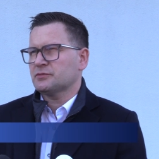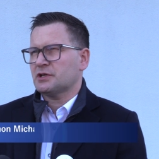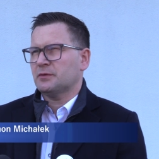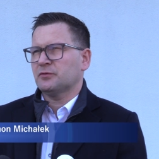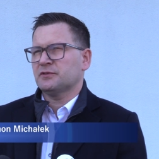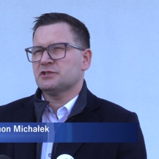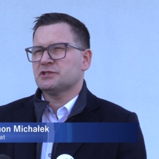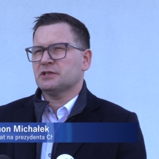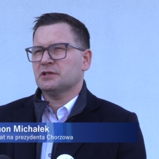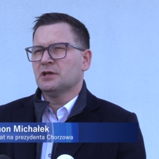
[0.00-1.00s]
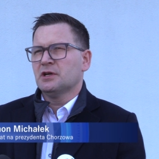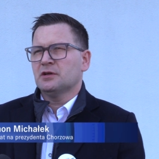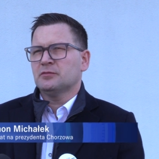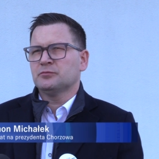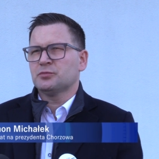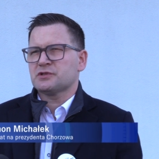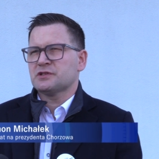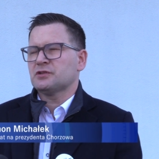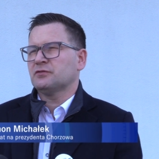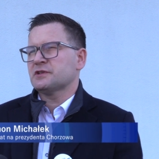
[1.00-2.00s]
Trzeba powiedzieć, że
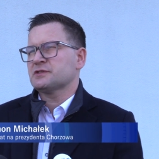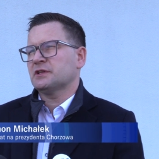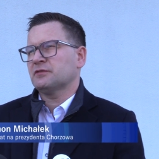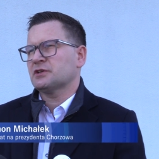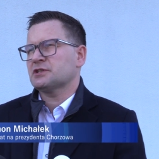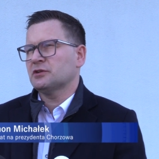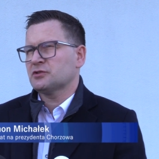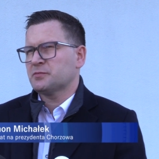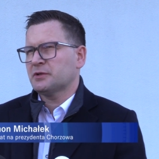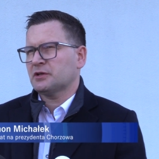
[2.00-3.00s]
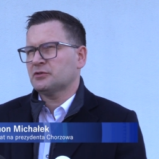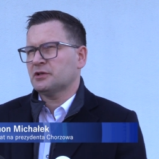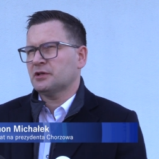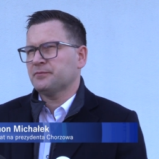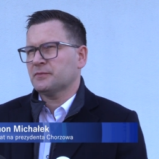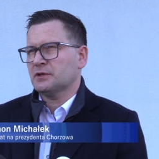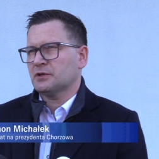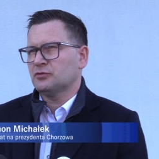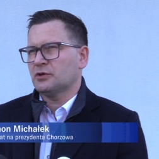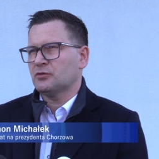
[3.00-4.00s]
procentowo jest to największa ilość pytań, które,
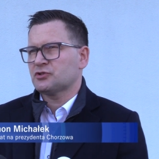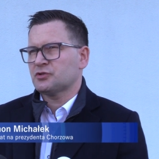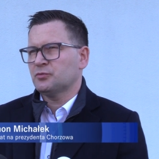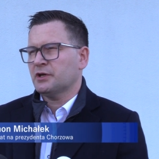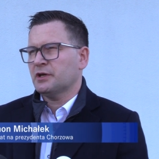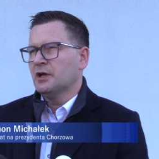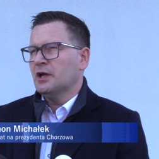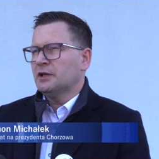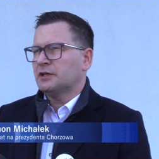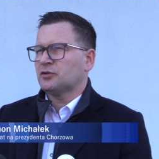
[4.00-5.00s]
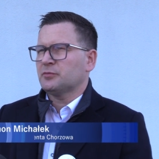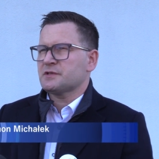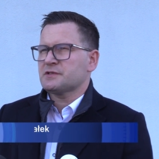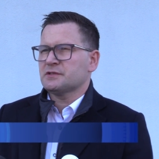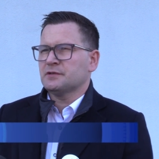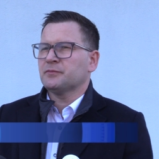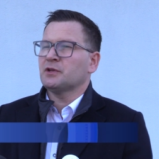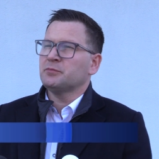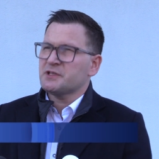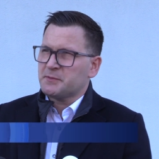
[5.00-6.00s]
y, które Natomiast
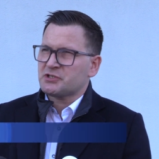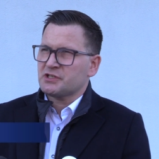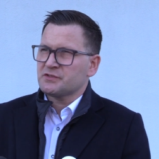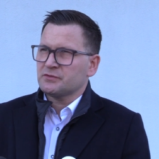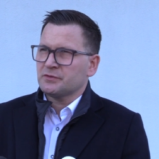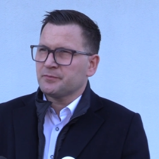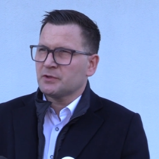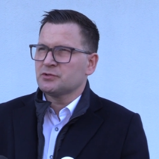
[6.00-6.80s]
bezpieczeństwo.